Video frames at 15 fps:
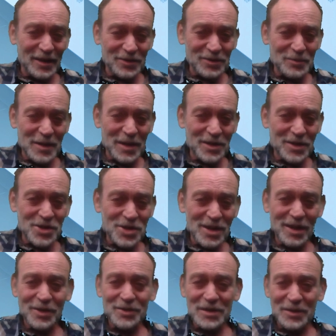automatisch
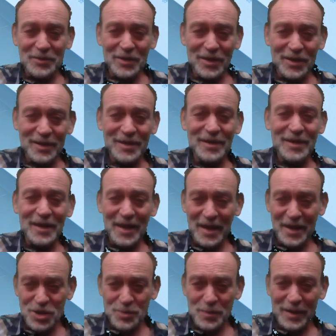auch die Ware
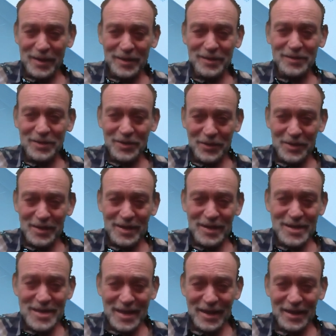entsprechend teurer
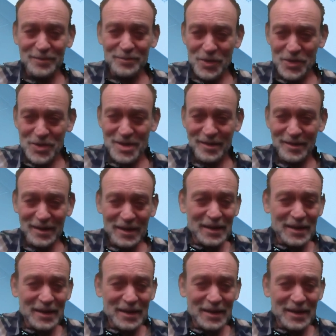sein müssen,